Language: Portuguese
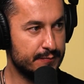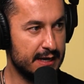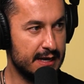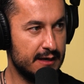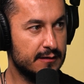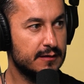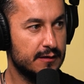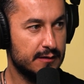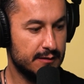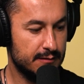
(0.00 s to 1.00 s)
para
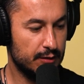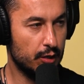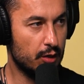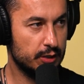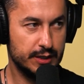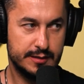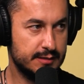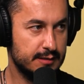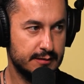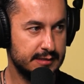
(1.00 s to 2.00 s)

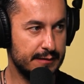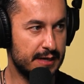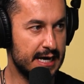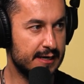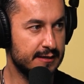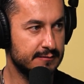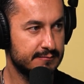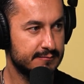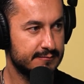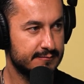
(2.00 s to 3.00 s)
lojas sem marca,
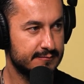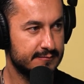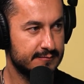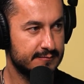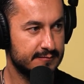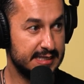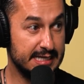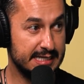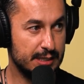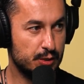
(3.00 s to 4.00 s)
sem
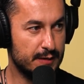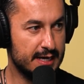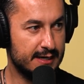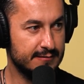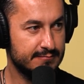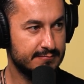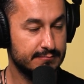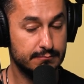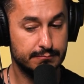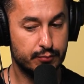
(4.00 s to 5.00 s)
desejo de marca,
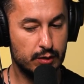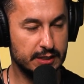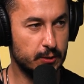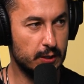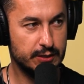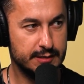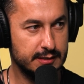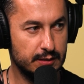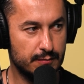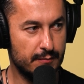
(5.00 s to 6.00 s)
poucas
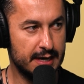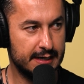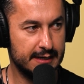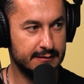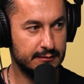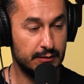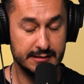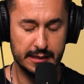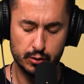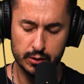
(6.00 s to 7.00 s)
lojas e uma marca do
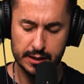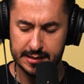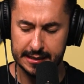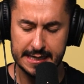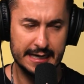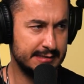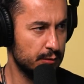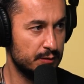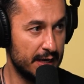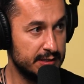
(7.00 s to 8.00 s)
cacete. Hoje essa aqui
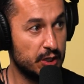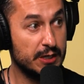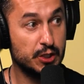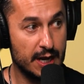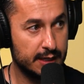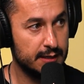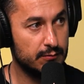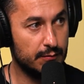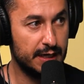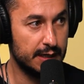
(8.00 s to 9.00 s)
cresceu demais, Shake Shack
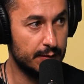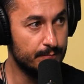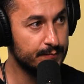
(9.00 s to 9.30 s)
americano. Sim,